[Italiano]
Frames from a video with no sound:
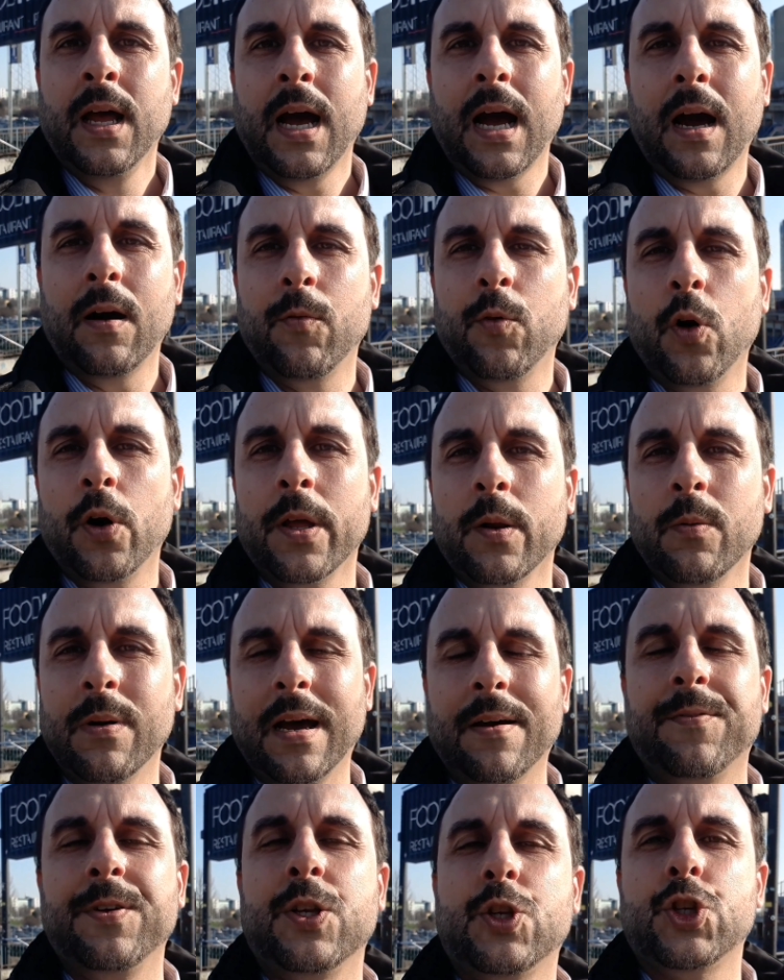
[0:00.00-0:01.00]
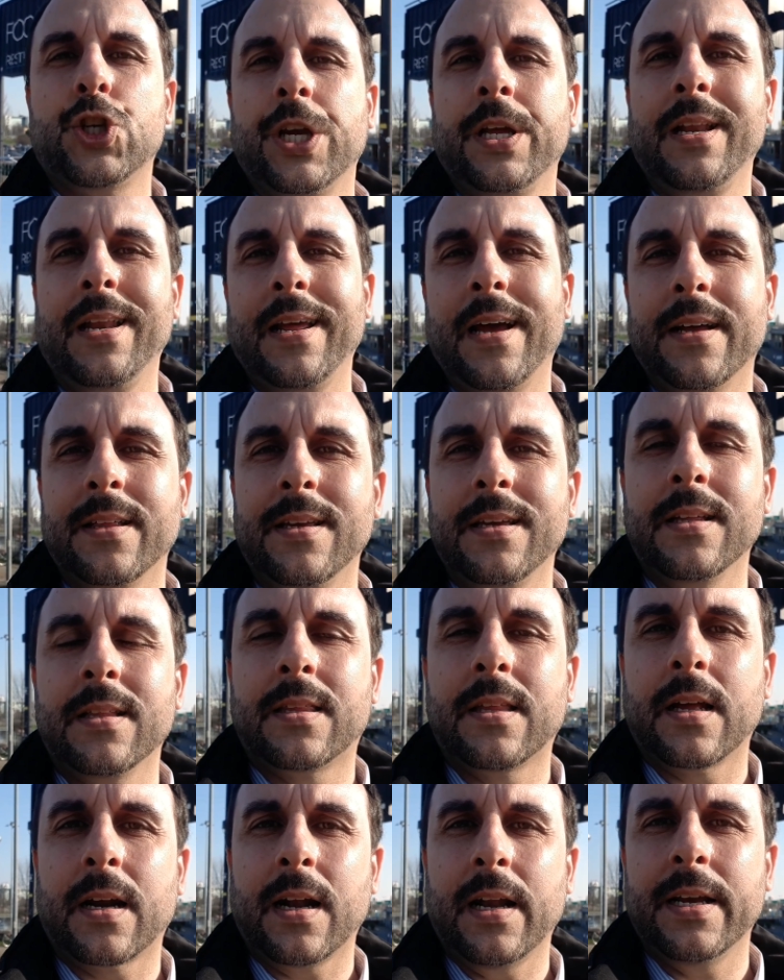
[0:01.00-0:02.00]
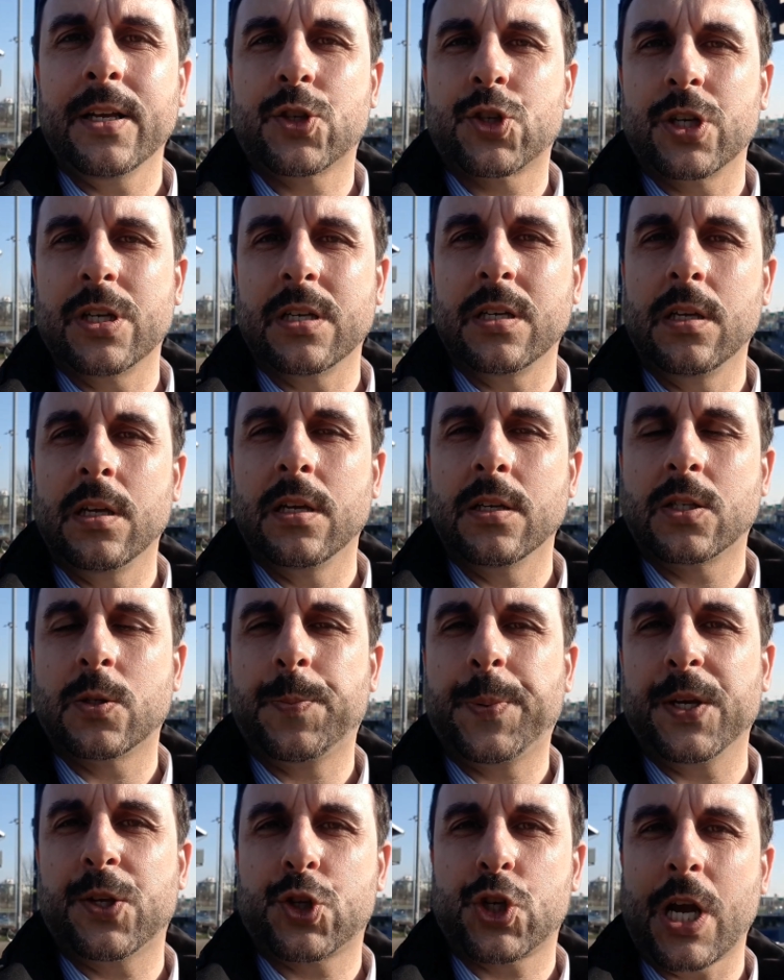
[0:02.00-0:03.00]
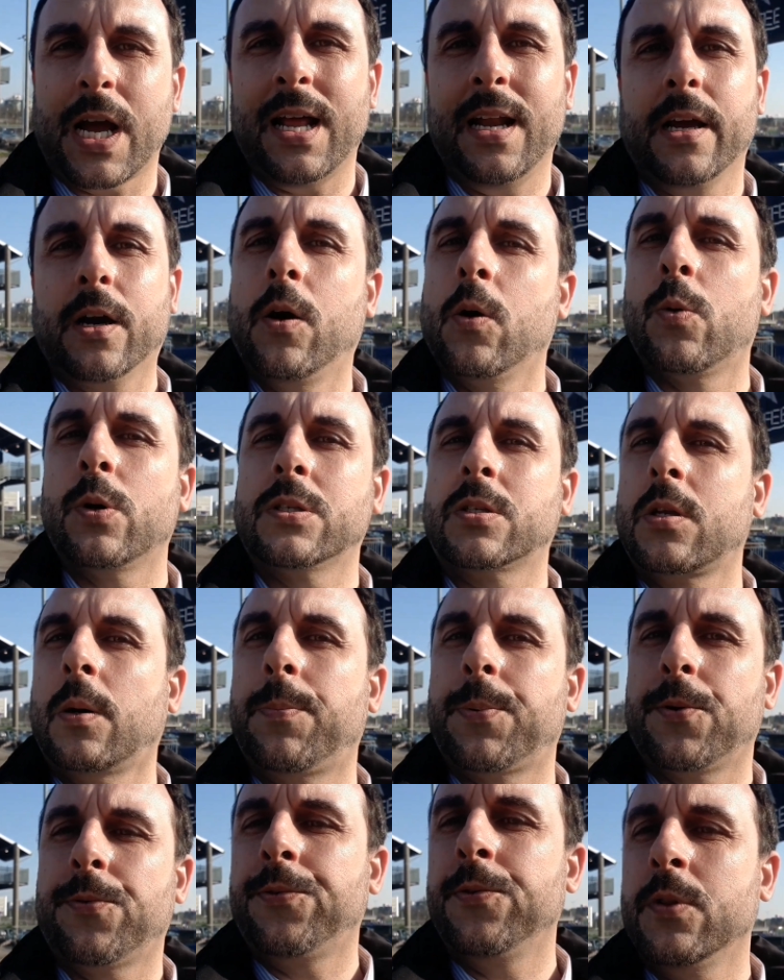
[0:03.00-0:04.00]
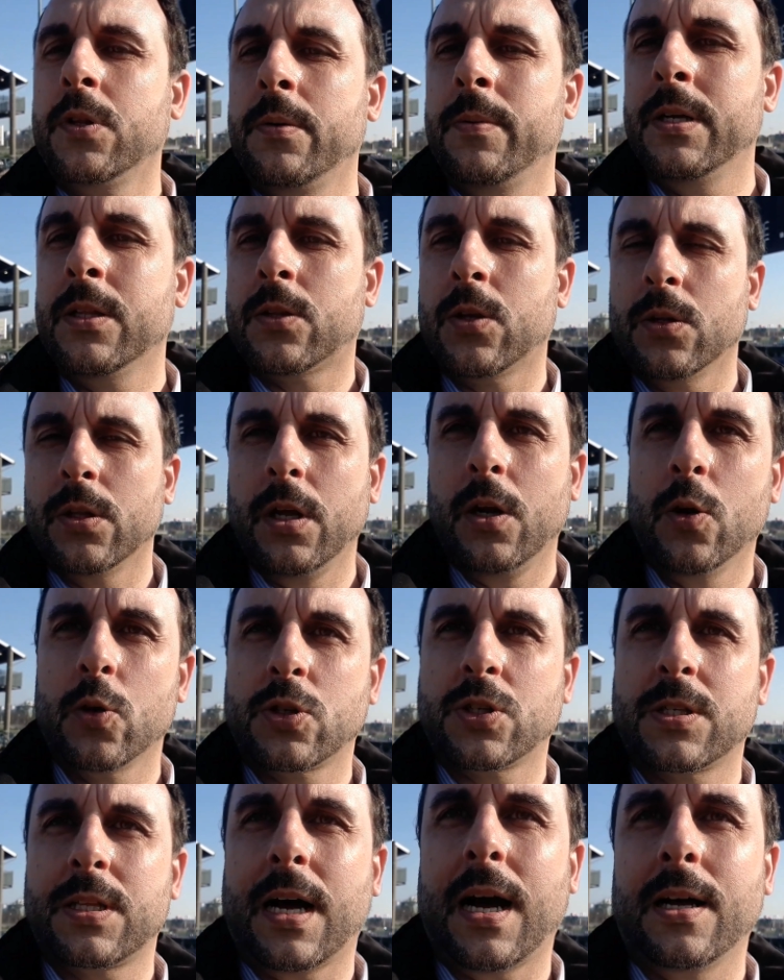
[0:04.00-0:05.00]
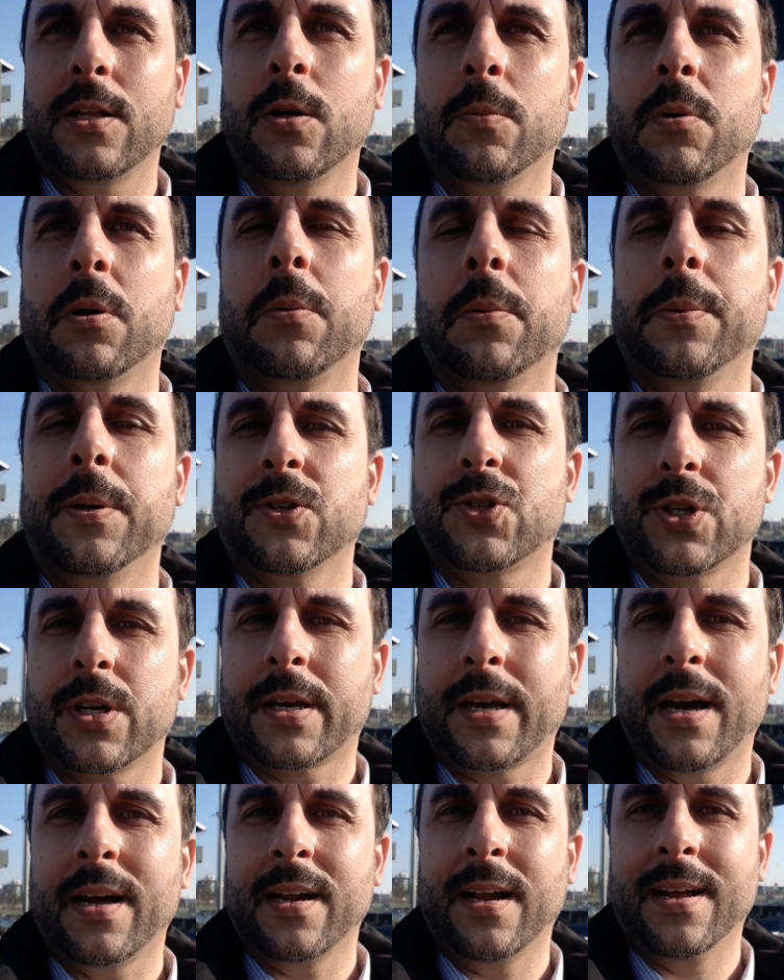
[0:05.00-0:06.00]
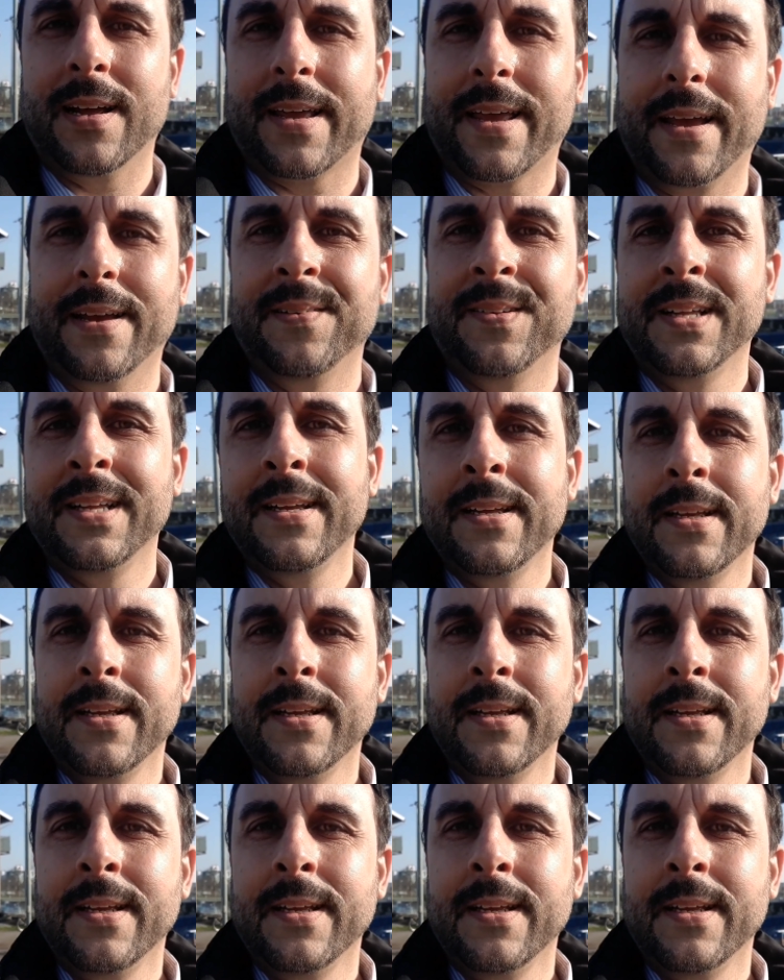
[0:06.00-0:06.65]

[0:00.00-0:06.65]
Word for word: a voi in una vigilia di Interlecce speciale con questo approfondimento dello stadio, proprio per cercare anche di